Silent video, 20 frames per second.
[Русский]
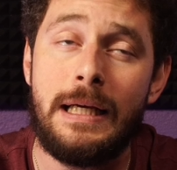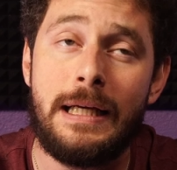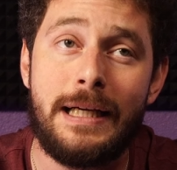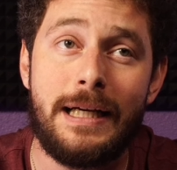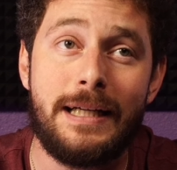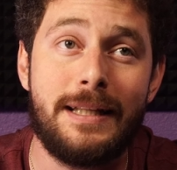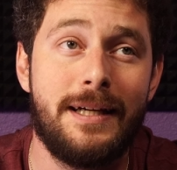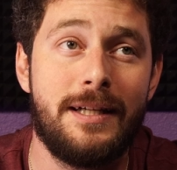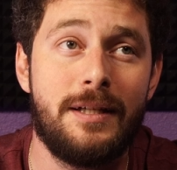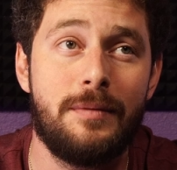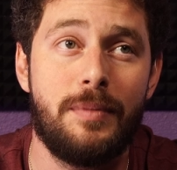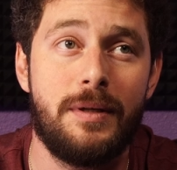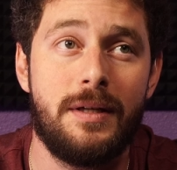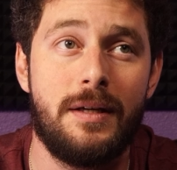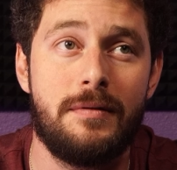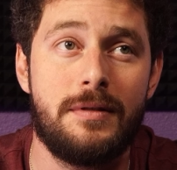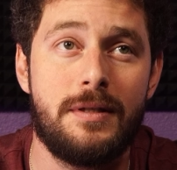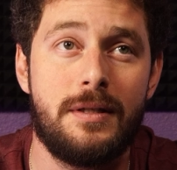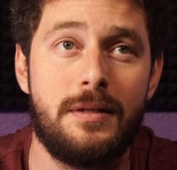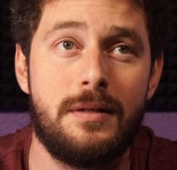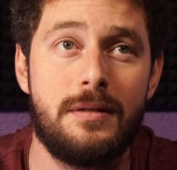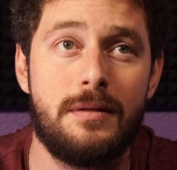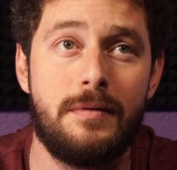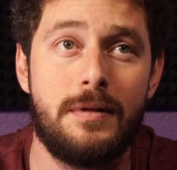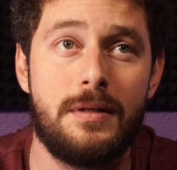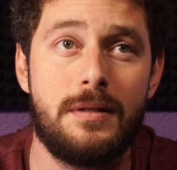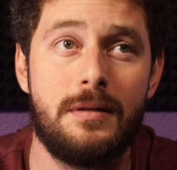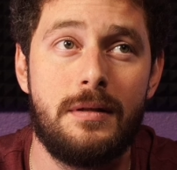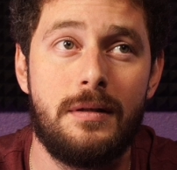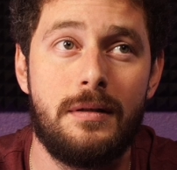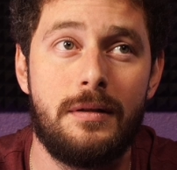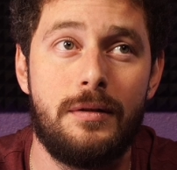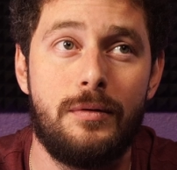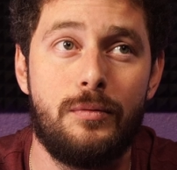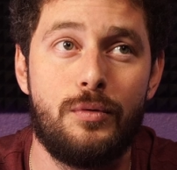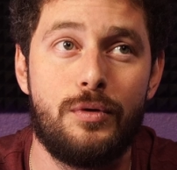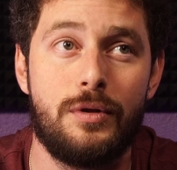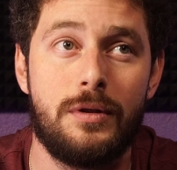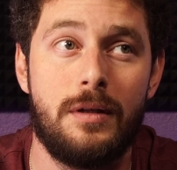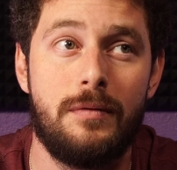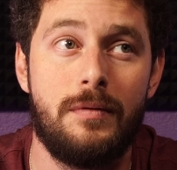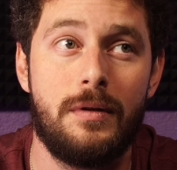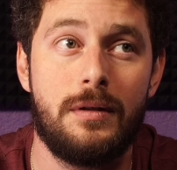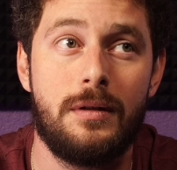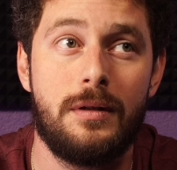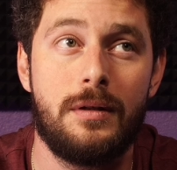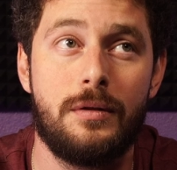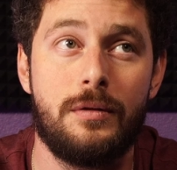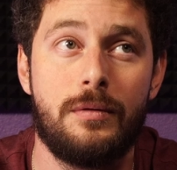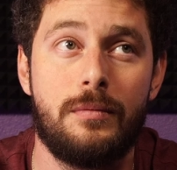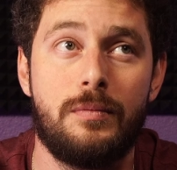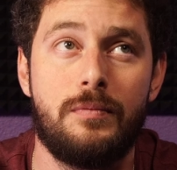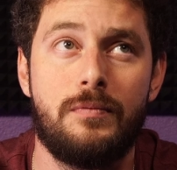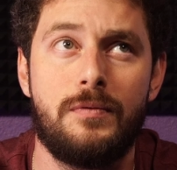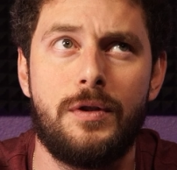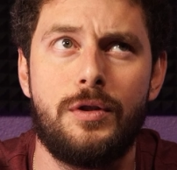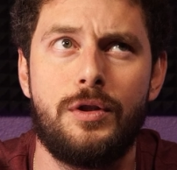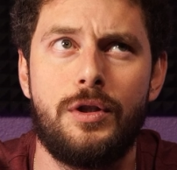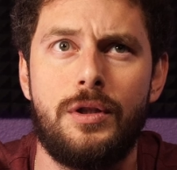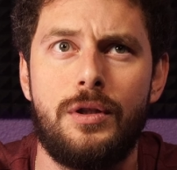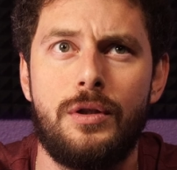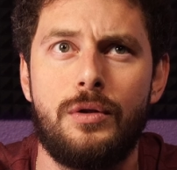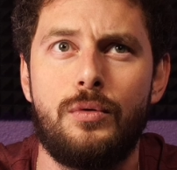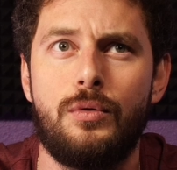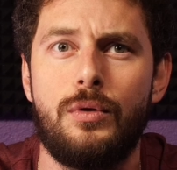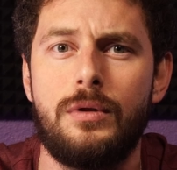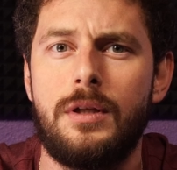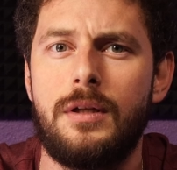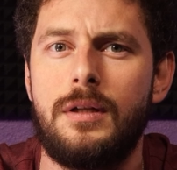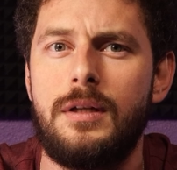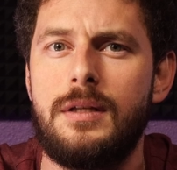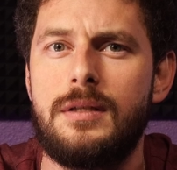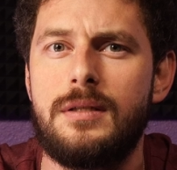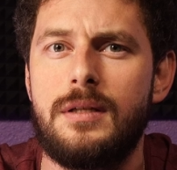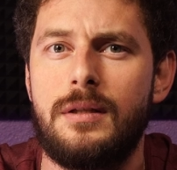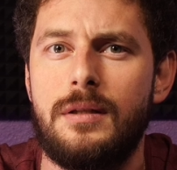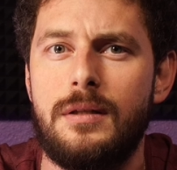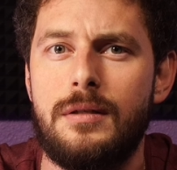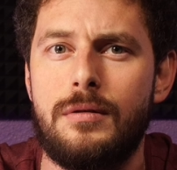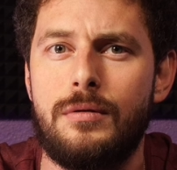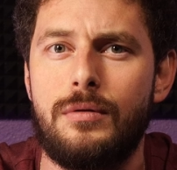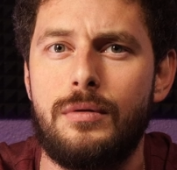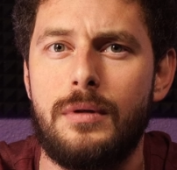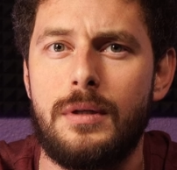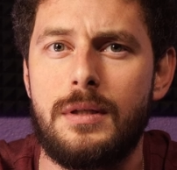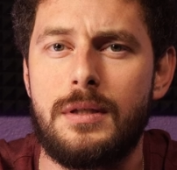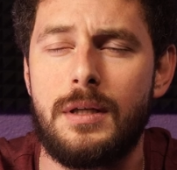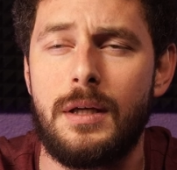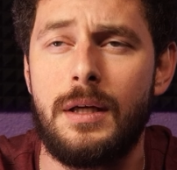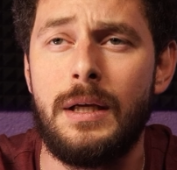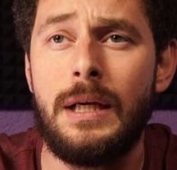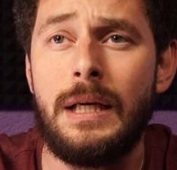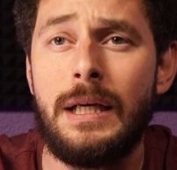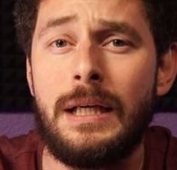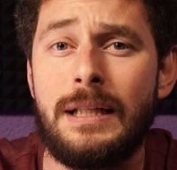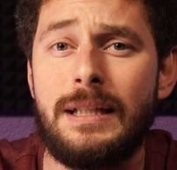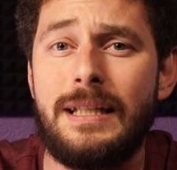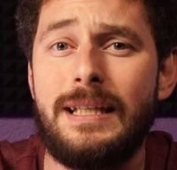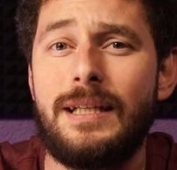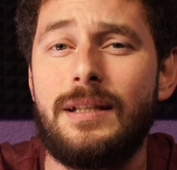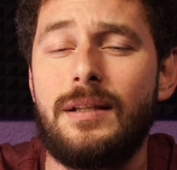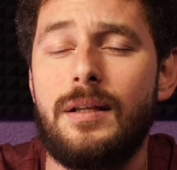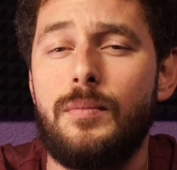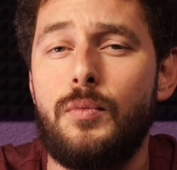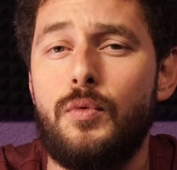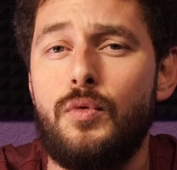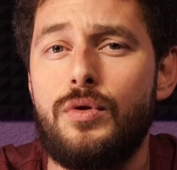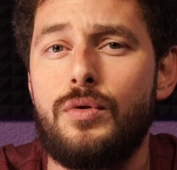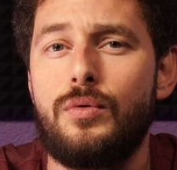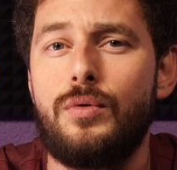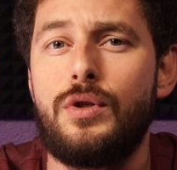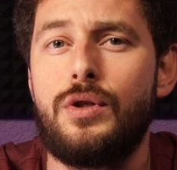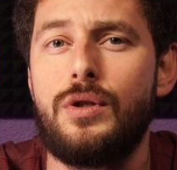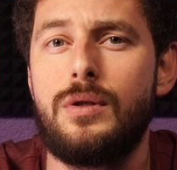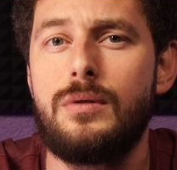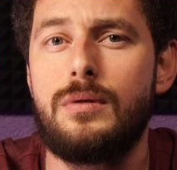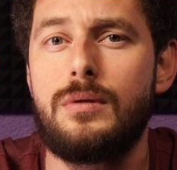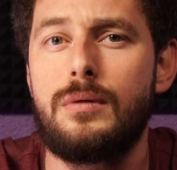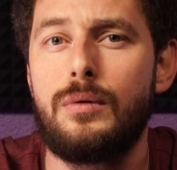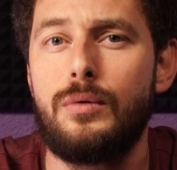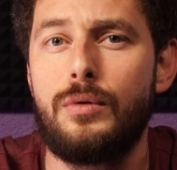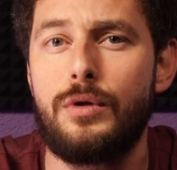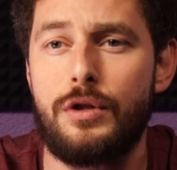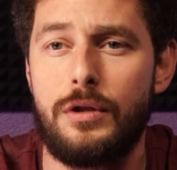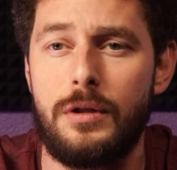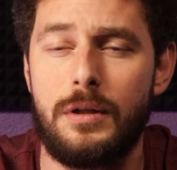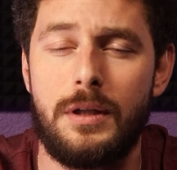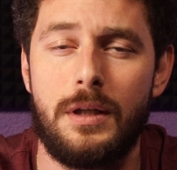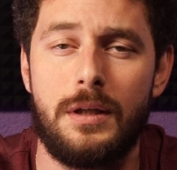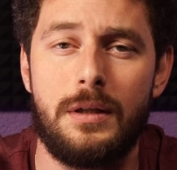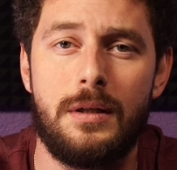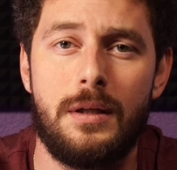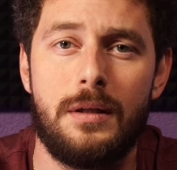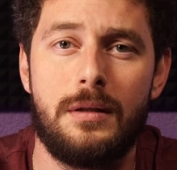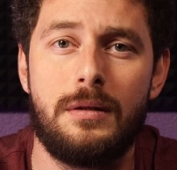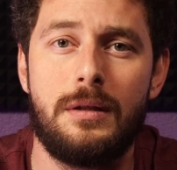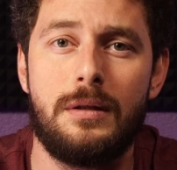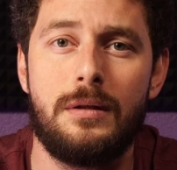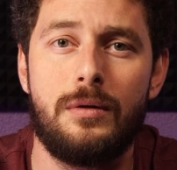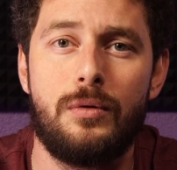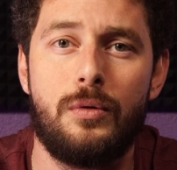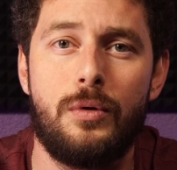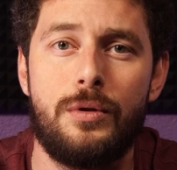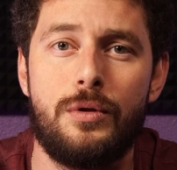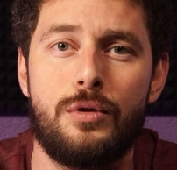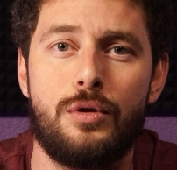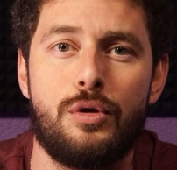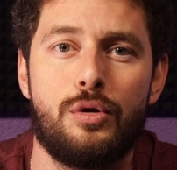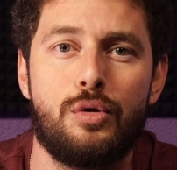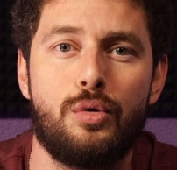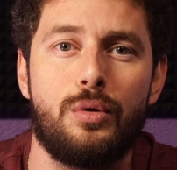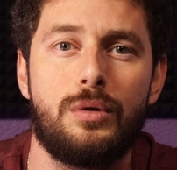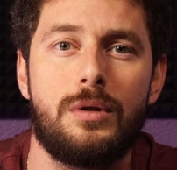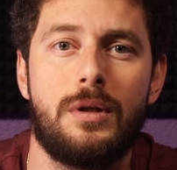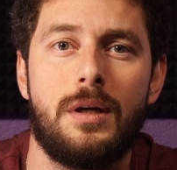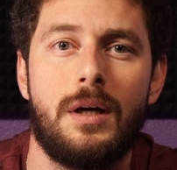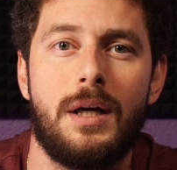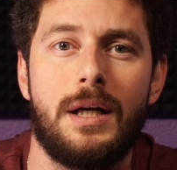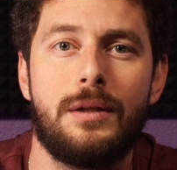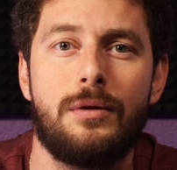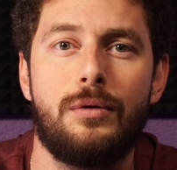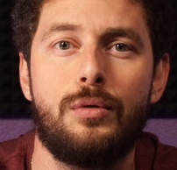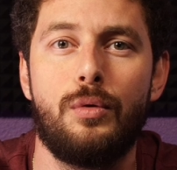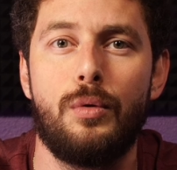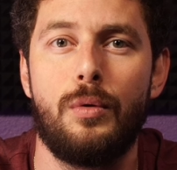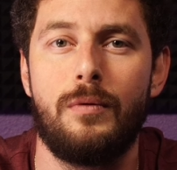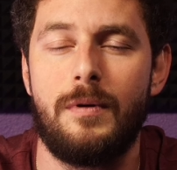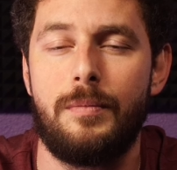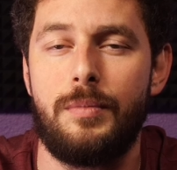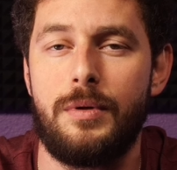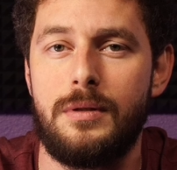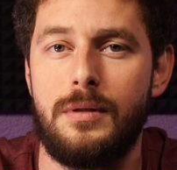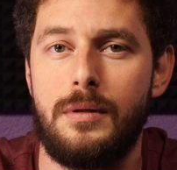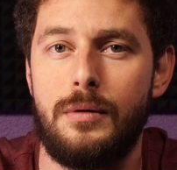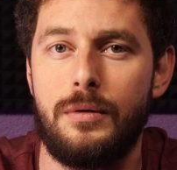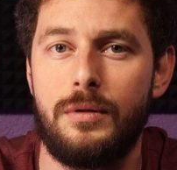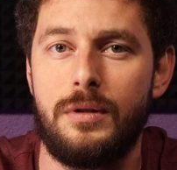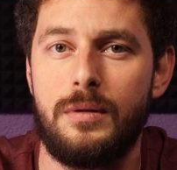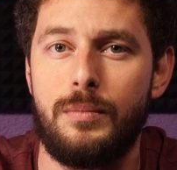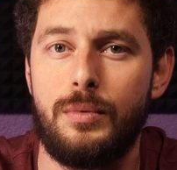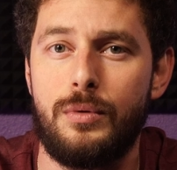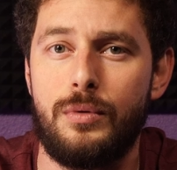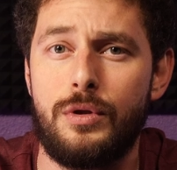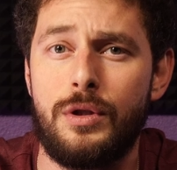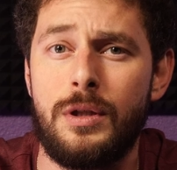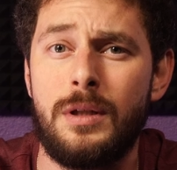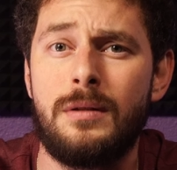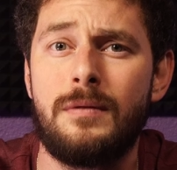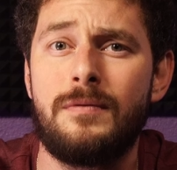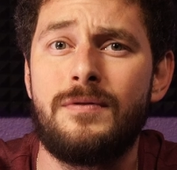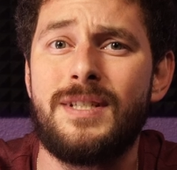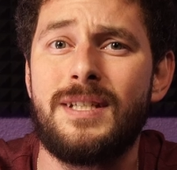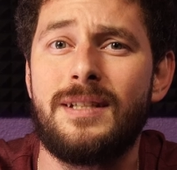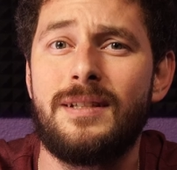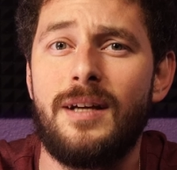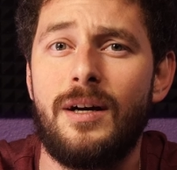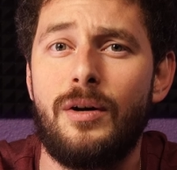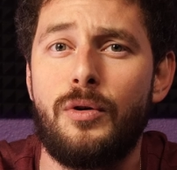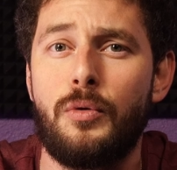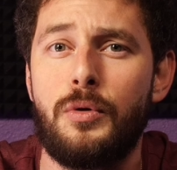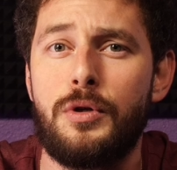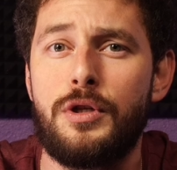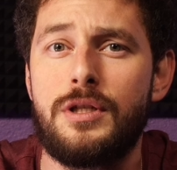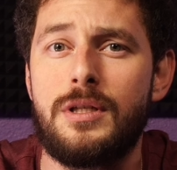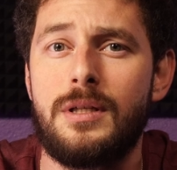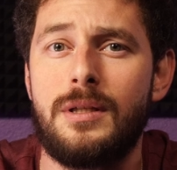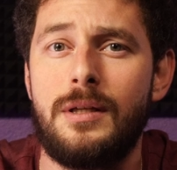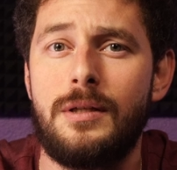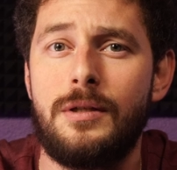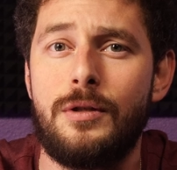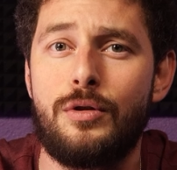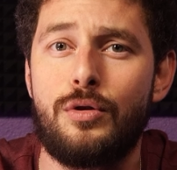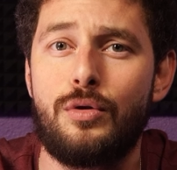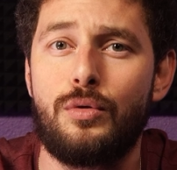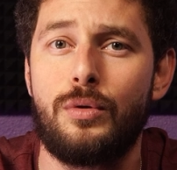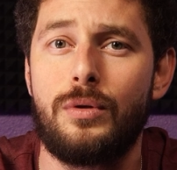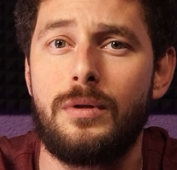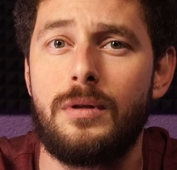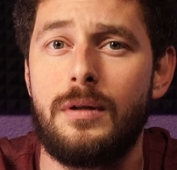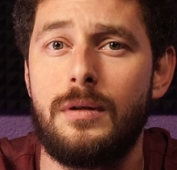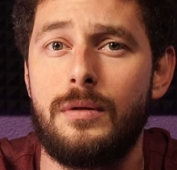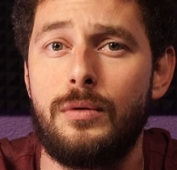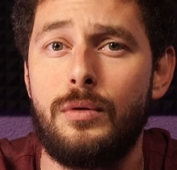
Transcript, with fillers: Когда они появятся, неизвестно. И уже, наверное, в течение года длится эта ситуация. Да и к тому же очень сложно, когда ты находишь что-то одно в определенный бюджет, всегда хочется найти что-то